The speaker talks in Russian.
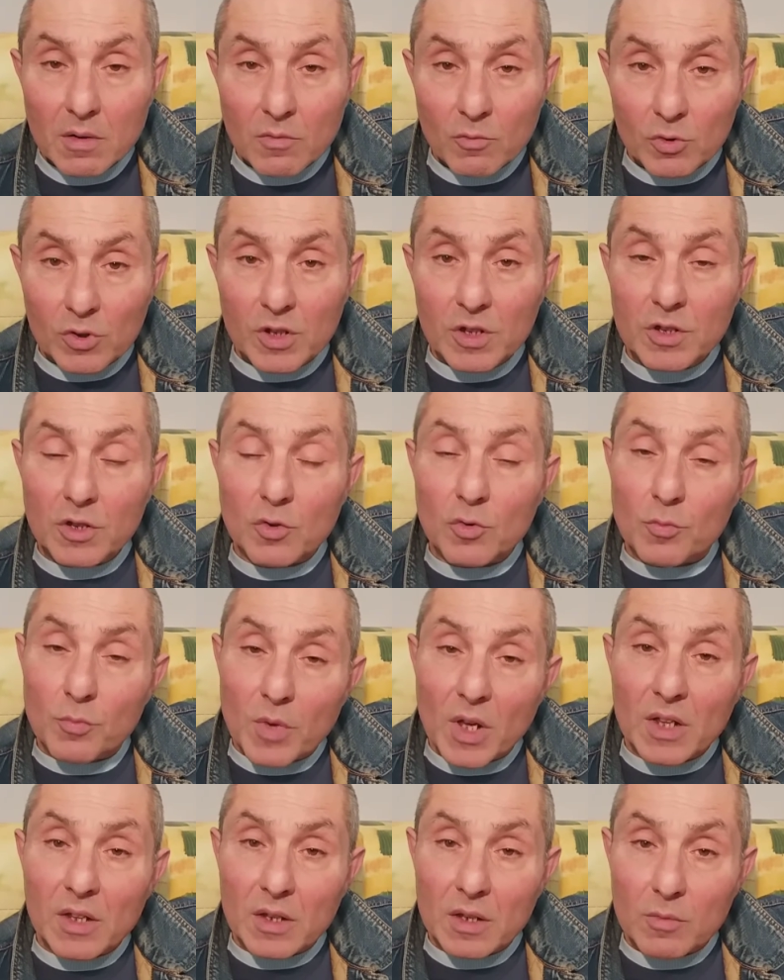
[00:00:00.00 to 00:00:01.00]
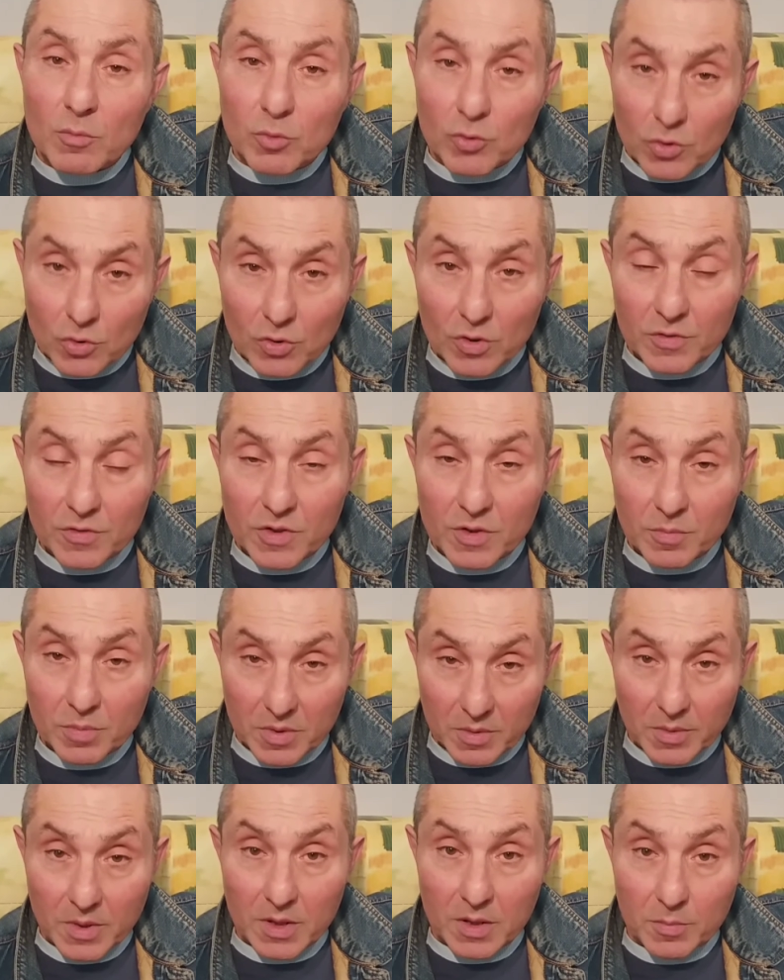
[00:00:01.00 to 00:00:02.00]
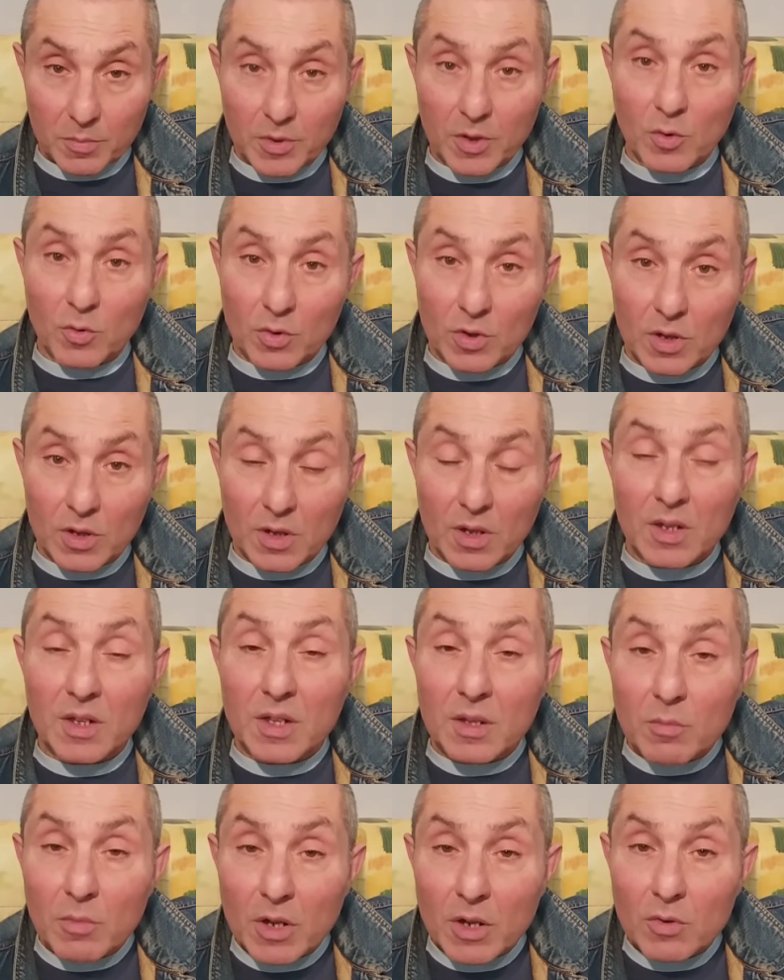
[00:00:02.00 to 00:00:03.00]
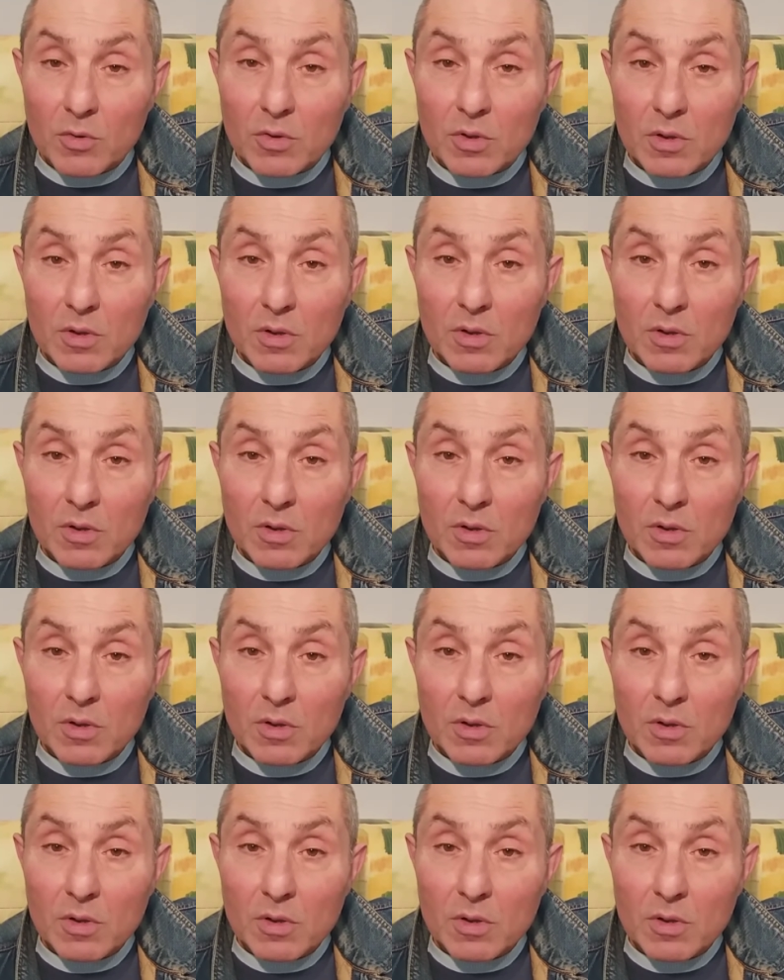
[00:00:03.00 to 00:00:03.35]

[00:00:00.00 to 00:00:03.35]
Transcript: Вот эти румяные буденовцы, понимаете, приходят и отнимают.